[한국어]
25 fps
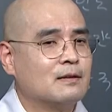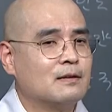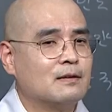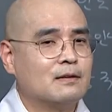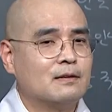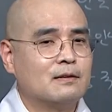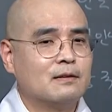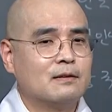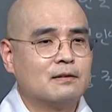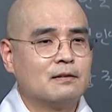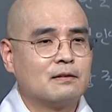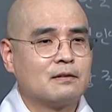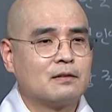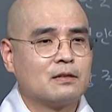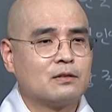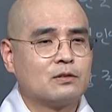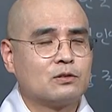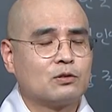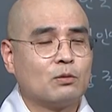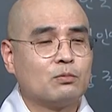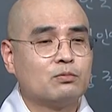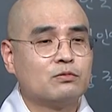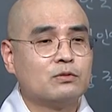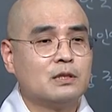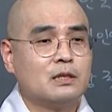어,
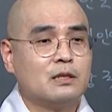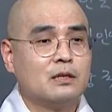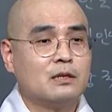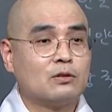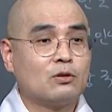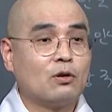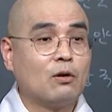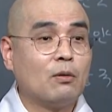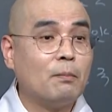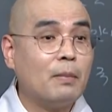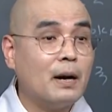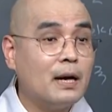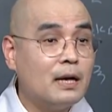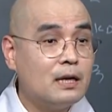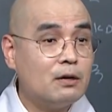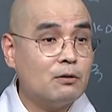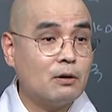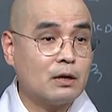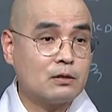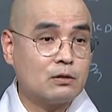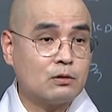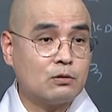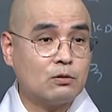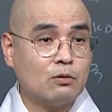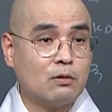그래서 저분이 더 빨리
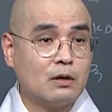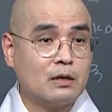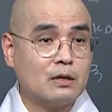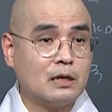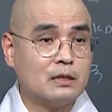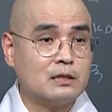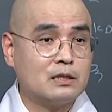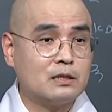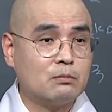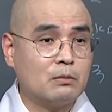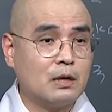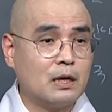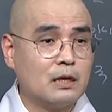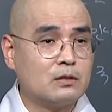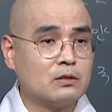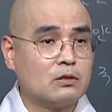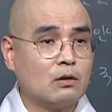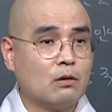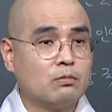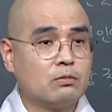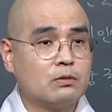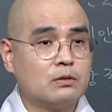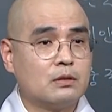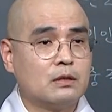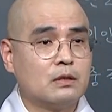와서 교화를 했지만
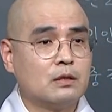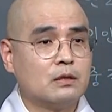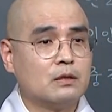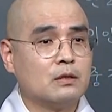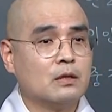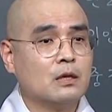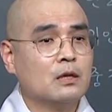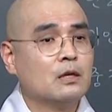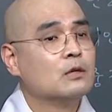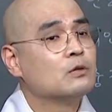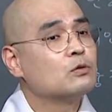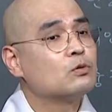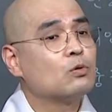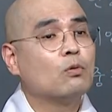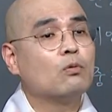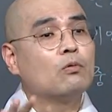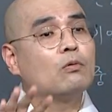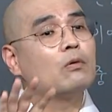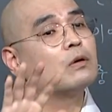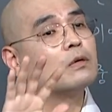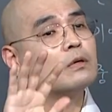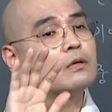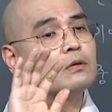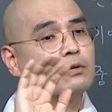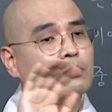저분은
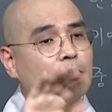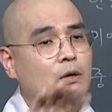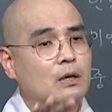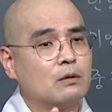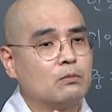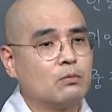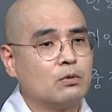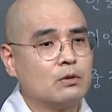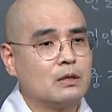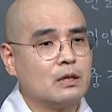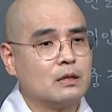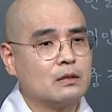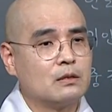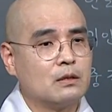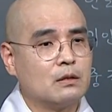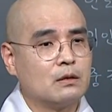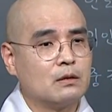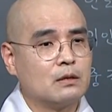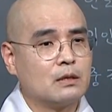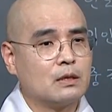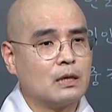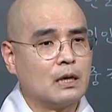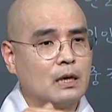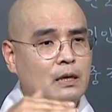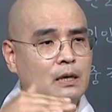송권을 교화를 못했어요.
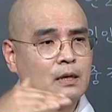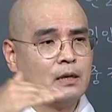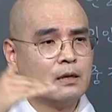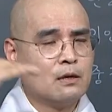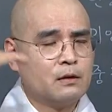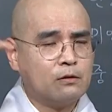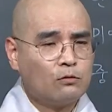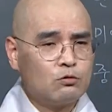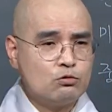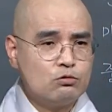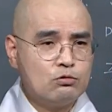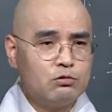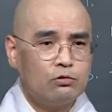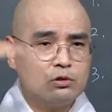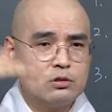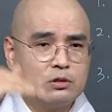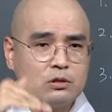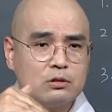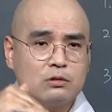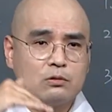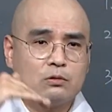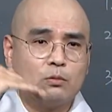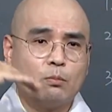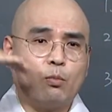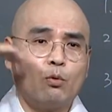그러니까
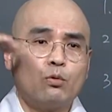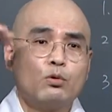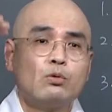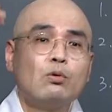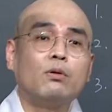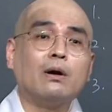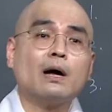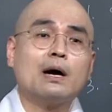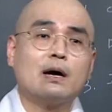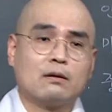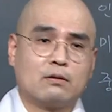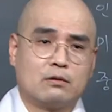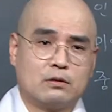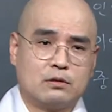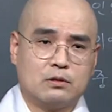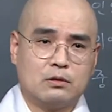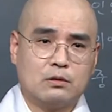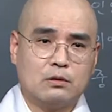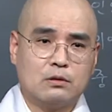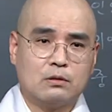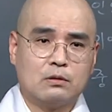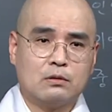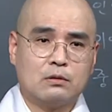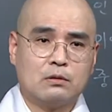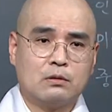주류층으로 못 올라간
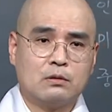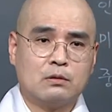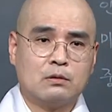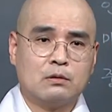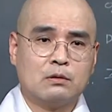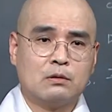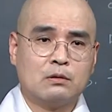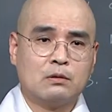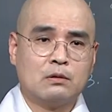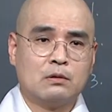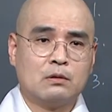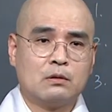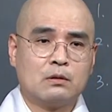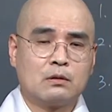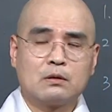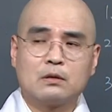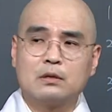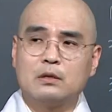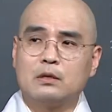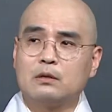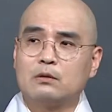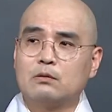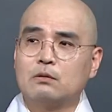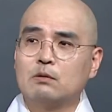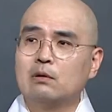거죠.
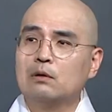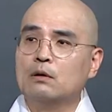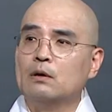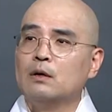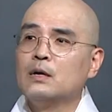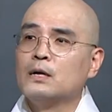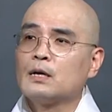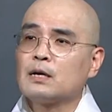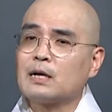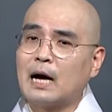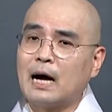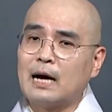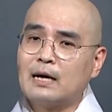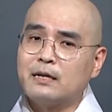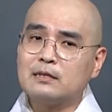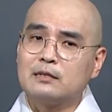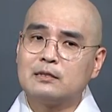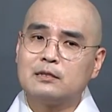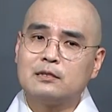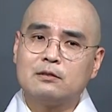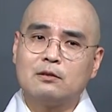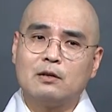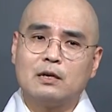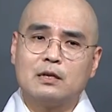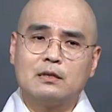그리고
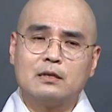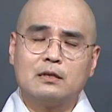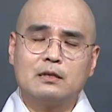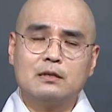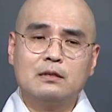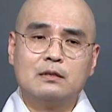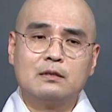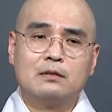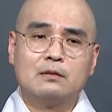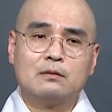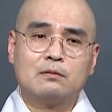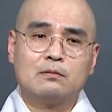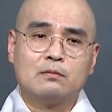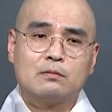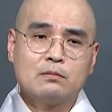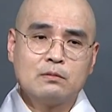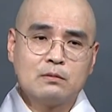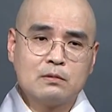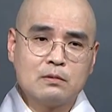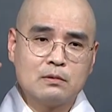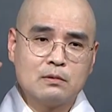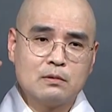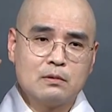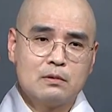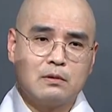강승회는
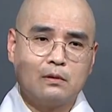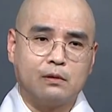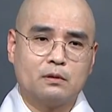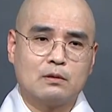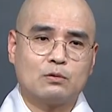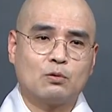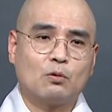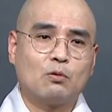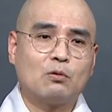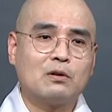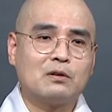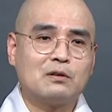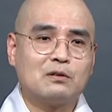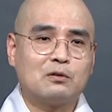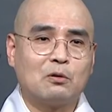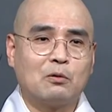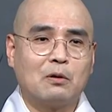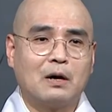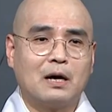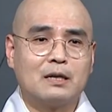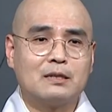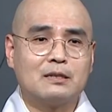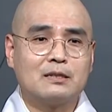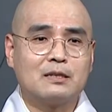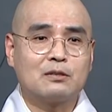어, 송권을
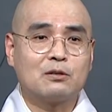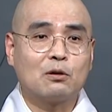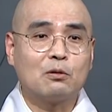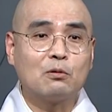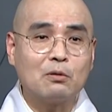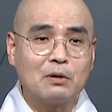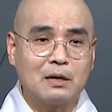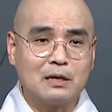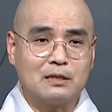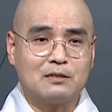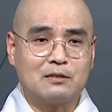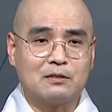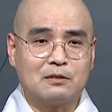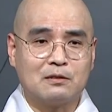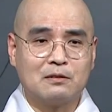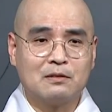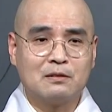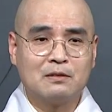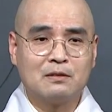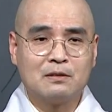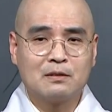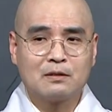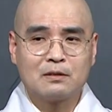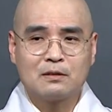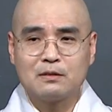교화하는데 성공했죠.
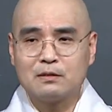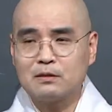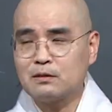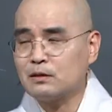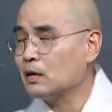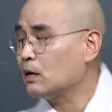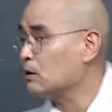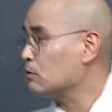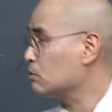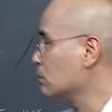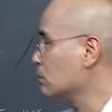그렇게